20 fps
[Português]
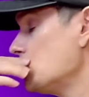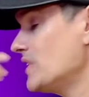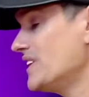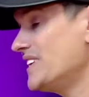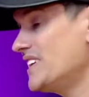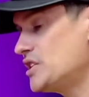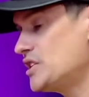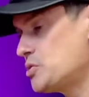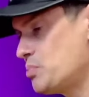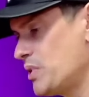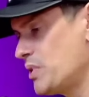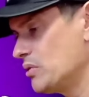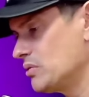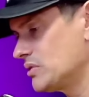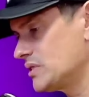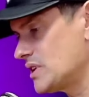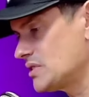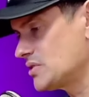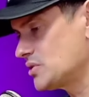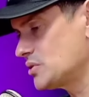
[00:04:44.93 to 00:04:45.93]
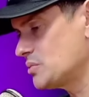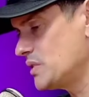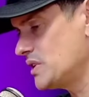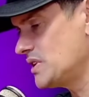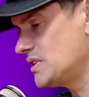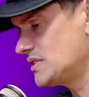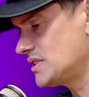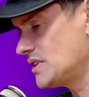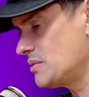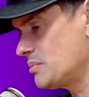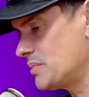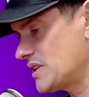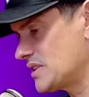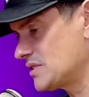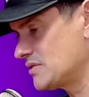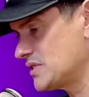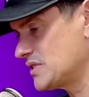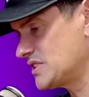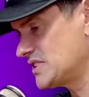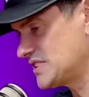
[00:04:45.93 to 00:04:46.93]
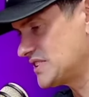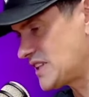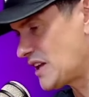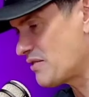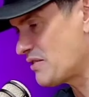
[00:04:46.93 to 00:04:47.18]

iria te perguntar sobre isso aí, parece que você estava